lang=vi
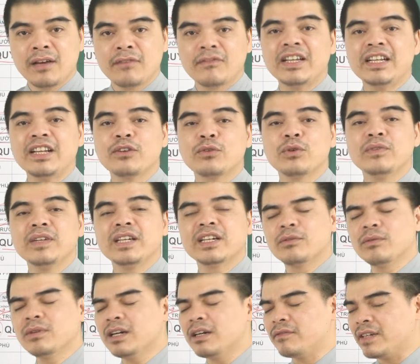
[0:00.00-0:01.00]
Vậy nên quý vị
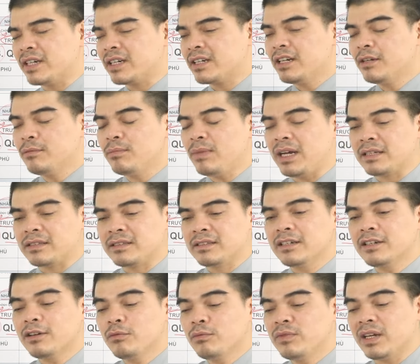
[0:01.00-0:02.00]
cũng cần phải cân bằng giữa
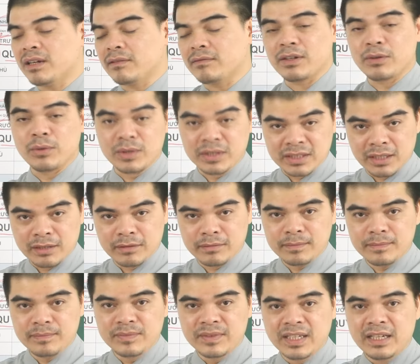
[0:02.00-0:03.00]
công việc và cuộc
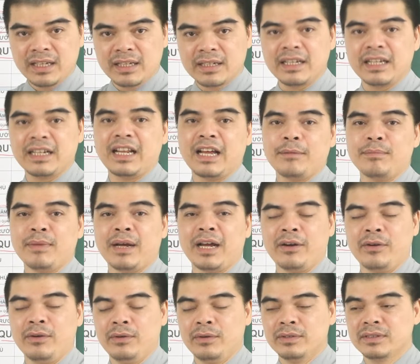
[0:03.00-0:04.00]
sống để đảm
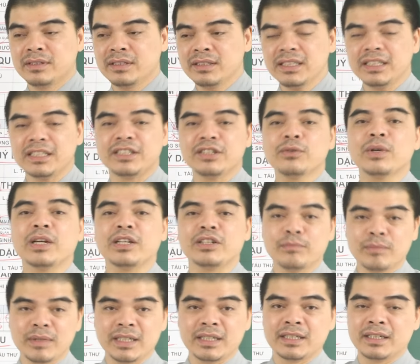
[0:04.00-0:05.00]
bảo giữ gìn sức khỏe cho
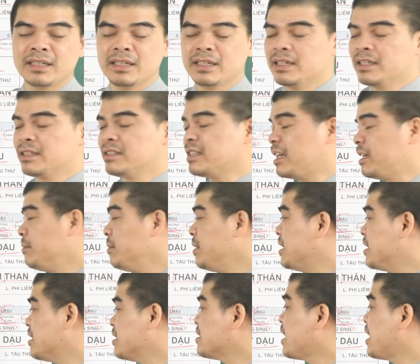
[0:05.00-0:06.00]
mình, tránh bị
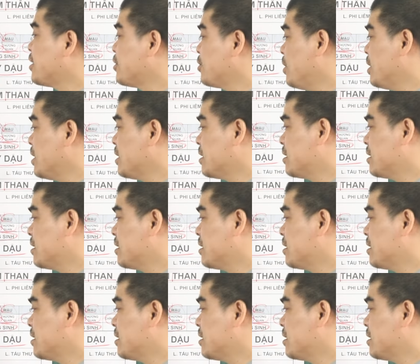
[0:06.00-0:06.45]
những sai sót